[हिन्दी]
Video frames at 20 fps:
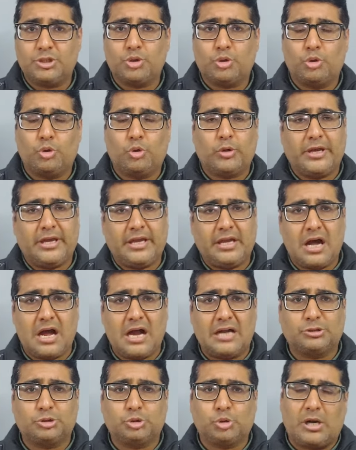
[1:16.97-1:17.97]
जोड़ोगे
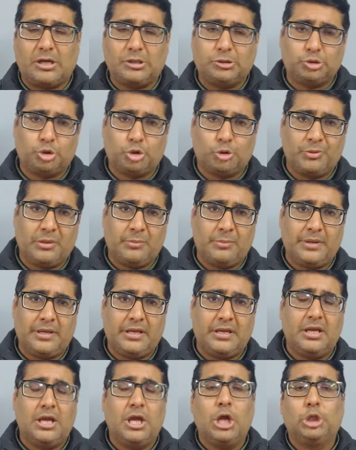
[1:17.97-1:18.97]
800 800 रुपए
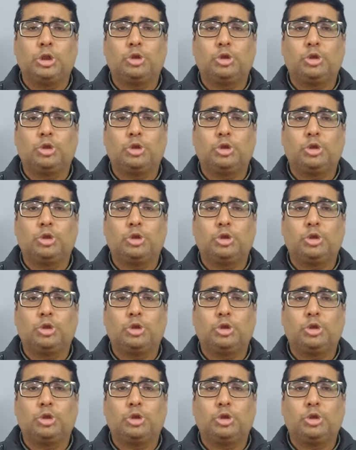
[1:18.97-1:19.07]
में